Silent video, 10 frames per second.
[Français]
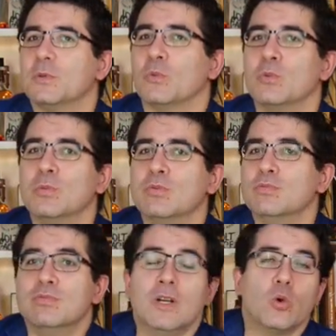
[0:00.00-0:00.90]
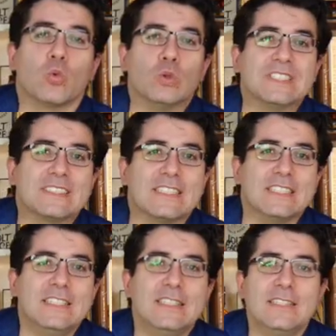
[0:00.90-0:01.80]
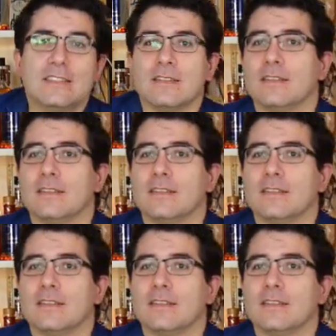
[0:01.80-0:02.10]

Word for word: ou whisky,